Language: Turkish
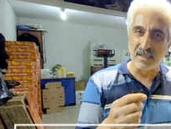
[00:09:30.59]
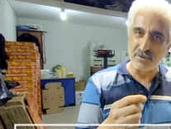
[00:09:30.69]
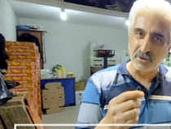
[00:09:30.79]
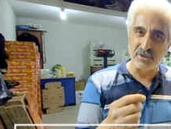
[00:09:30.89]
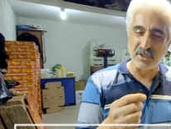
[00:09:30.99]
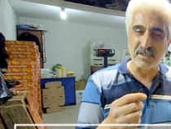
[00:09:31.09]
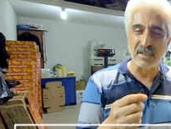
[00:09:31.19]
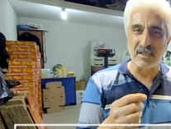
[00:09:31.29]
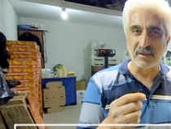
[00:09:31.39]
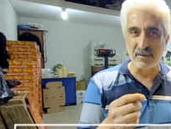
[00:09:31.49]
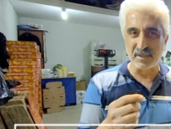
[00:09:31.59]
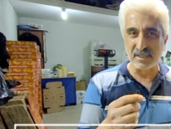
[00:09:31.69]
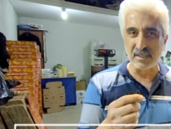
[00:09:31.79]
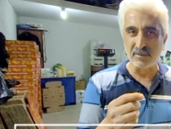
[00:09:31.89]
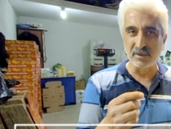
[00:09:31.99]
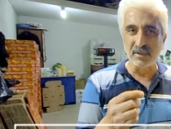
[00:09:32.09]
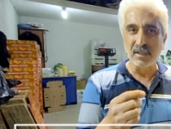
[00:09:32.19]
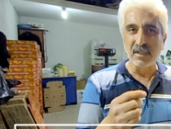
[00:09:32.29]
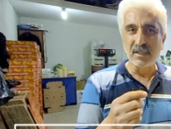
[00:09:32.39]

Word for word: daha çok çeşitleri var mesela bunun.